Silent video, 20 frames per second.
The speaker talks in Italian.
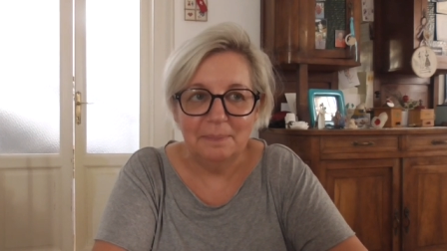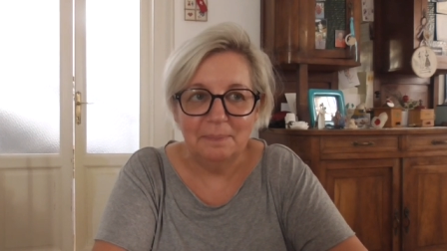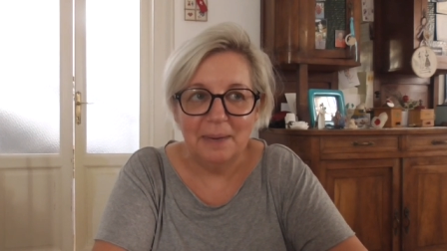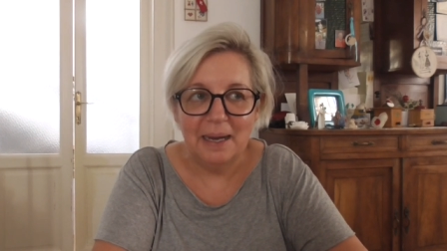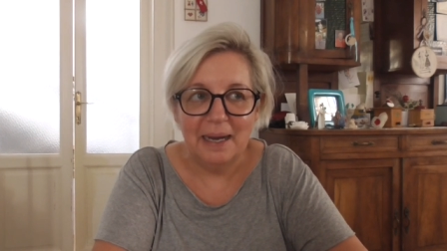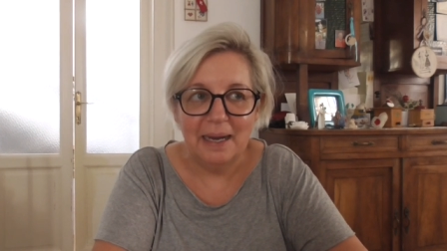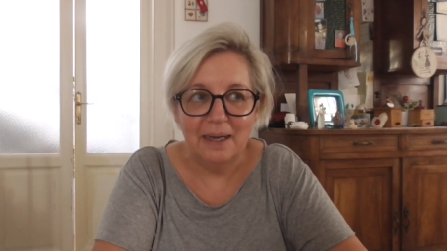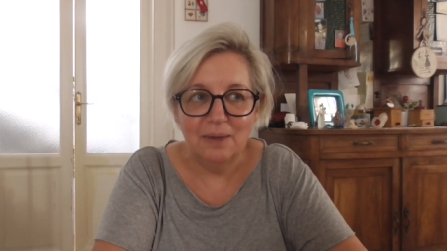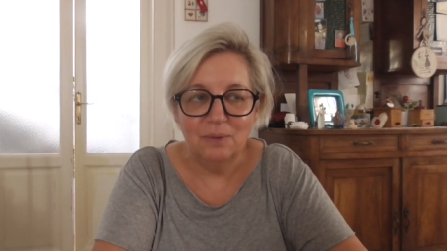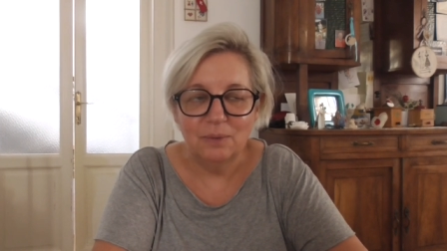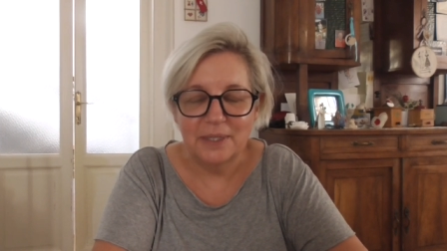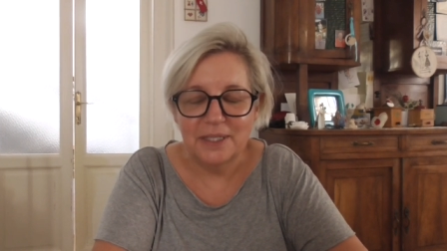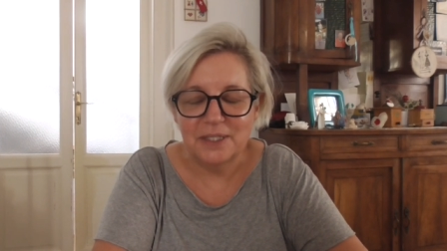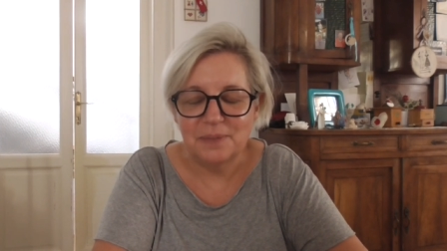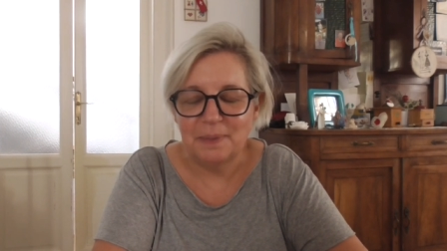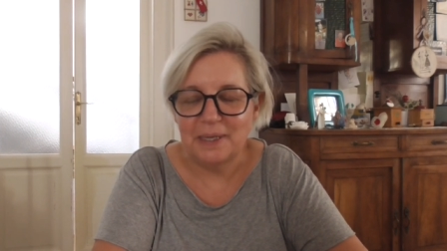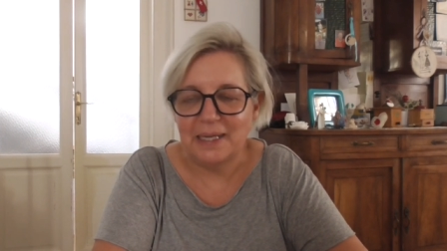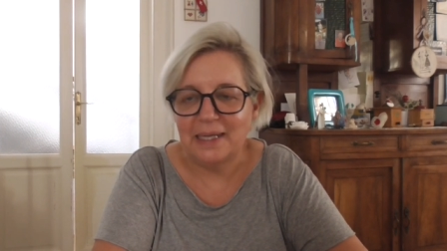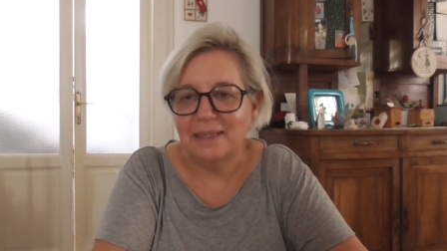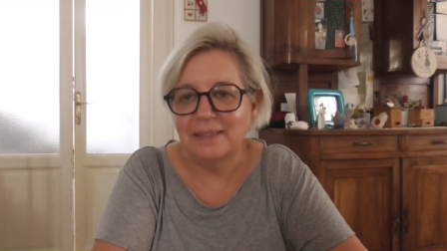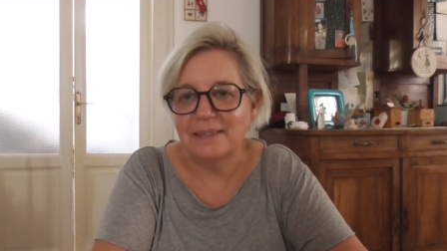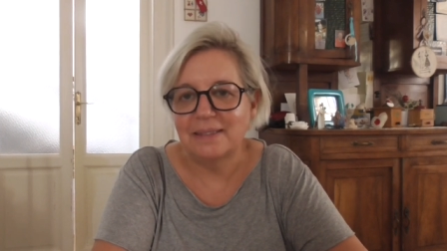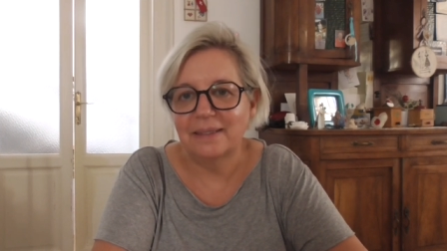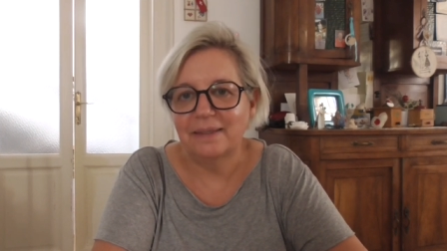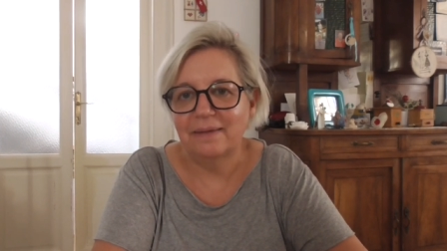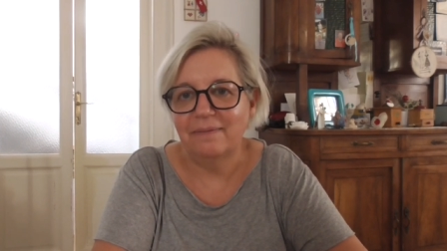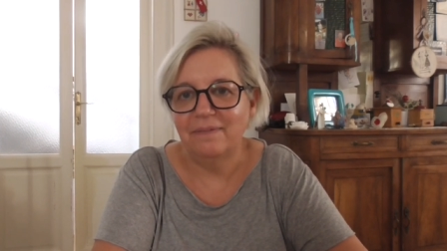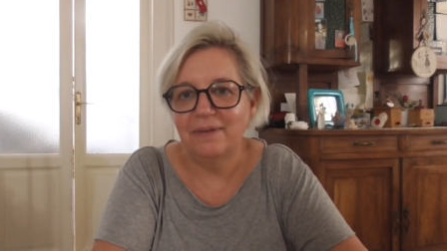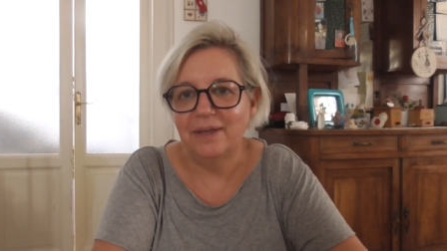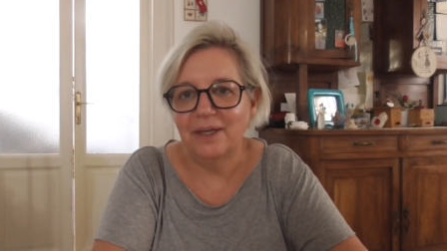ma
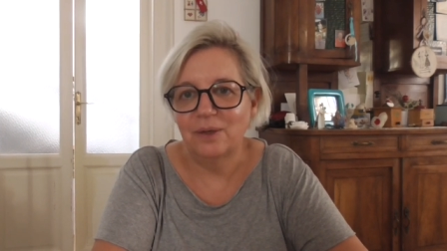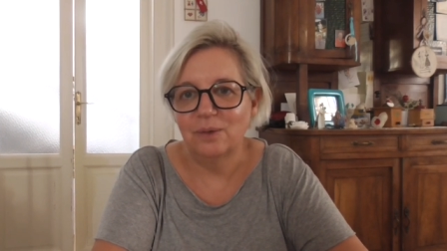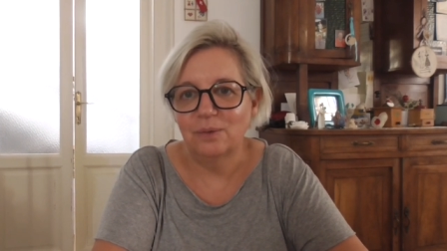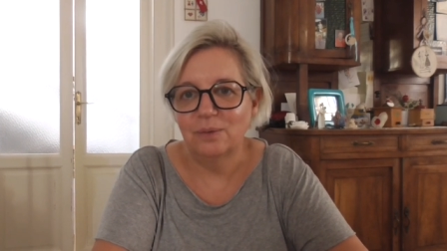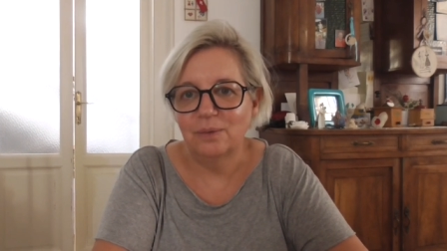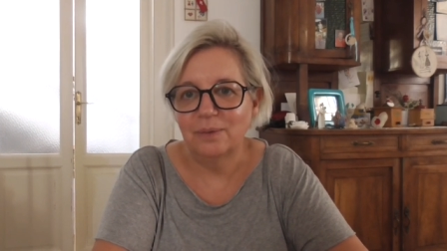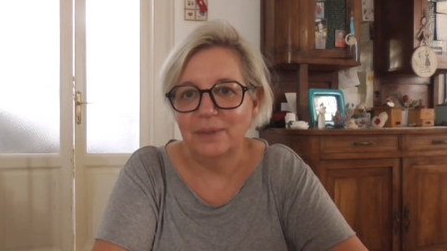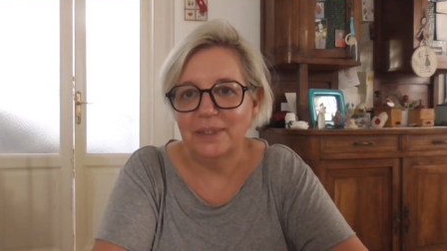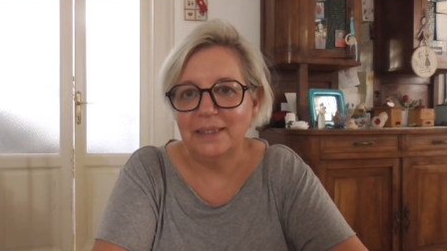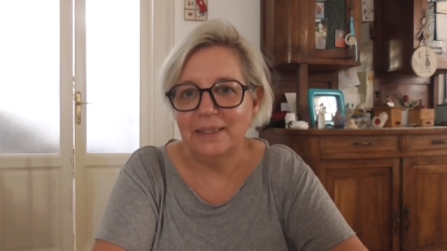un'esperienza davvero